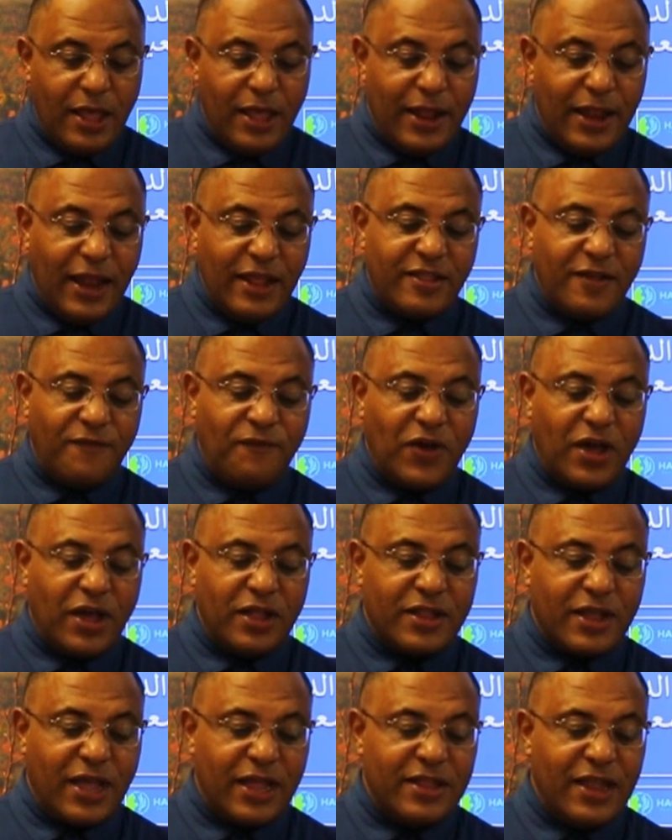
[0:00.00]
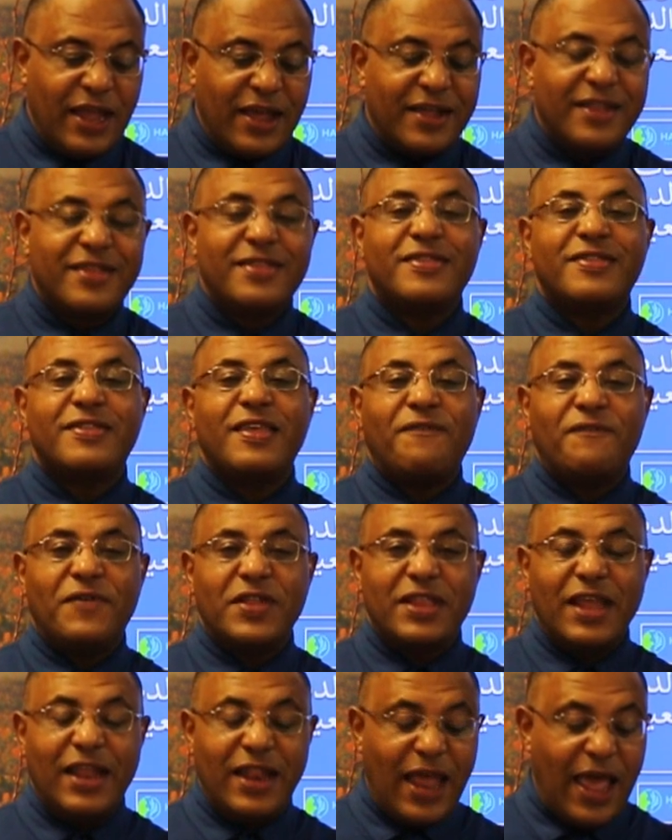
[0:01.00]
ليس فقط قد
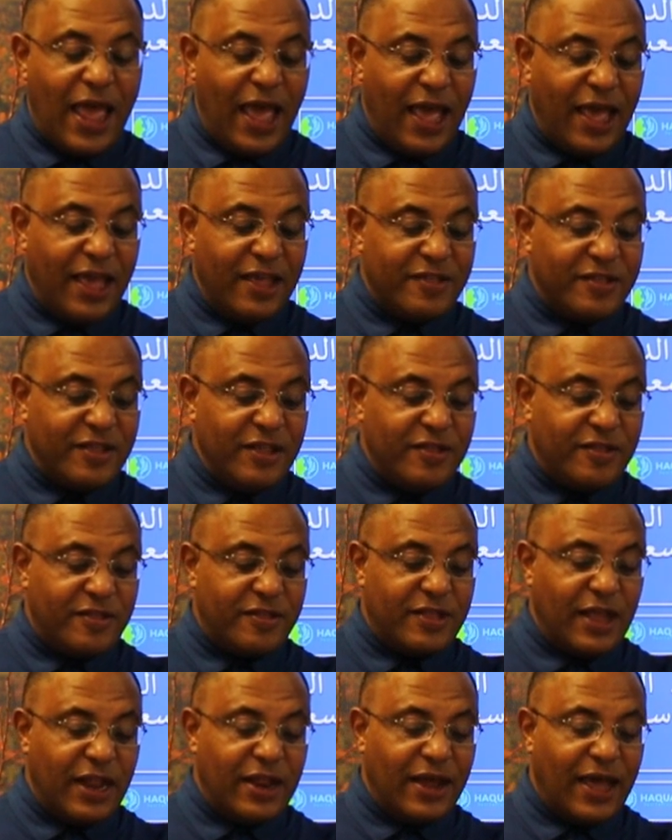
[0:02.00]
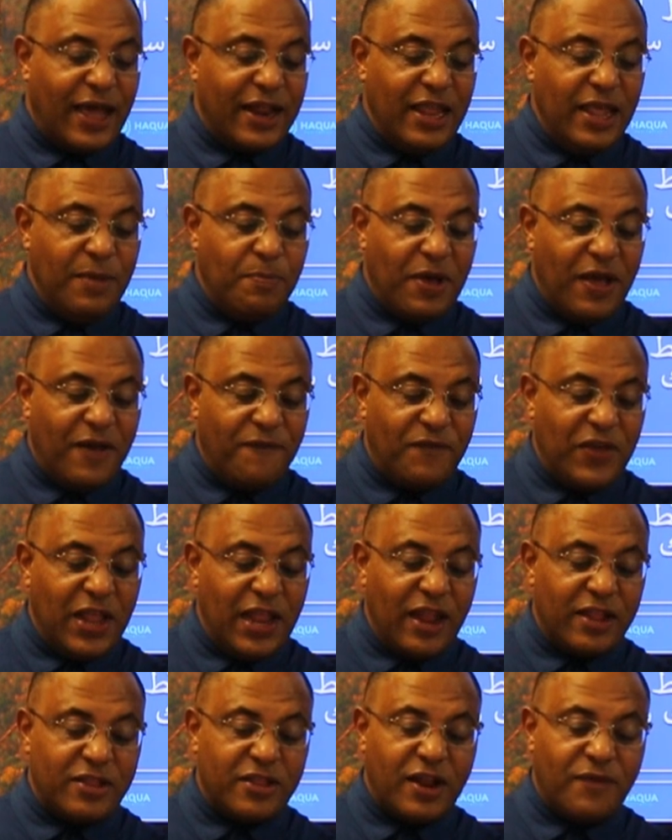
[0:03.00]
اختفت الأحاسيس الغريبة في
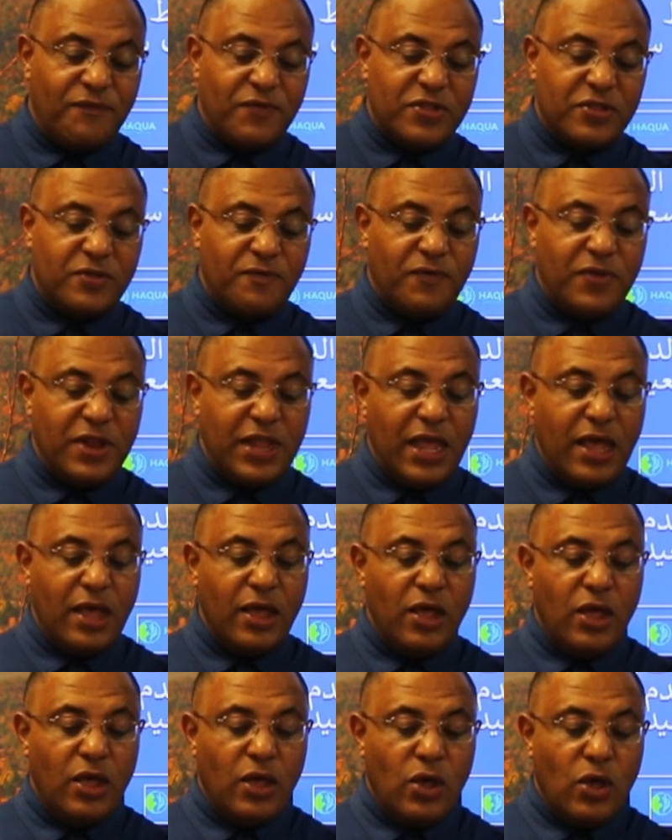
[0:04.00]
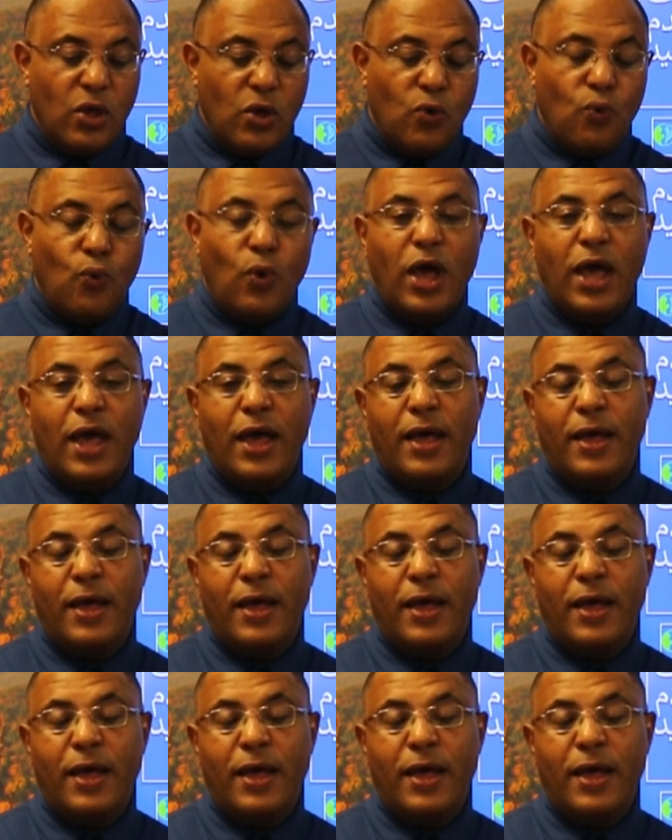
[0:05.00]
الأطراف السفلية و